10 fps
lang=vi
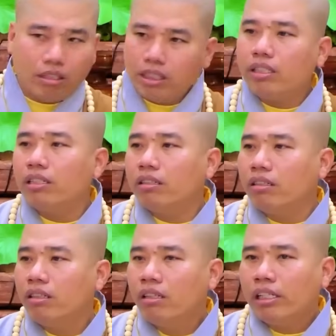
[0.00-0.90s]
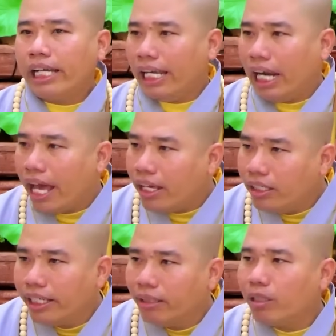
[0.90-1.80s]
đó, thấy chưa? Ngày lễ
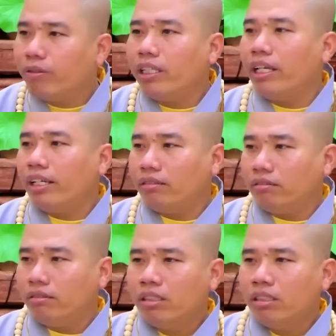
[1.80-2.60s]
gì mình phải nhớ.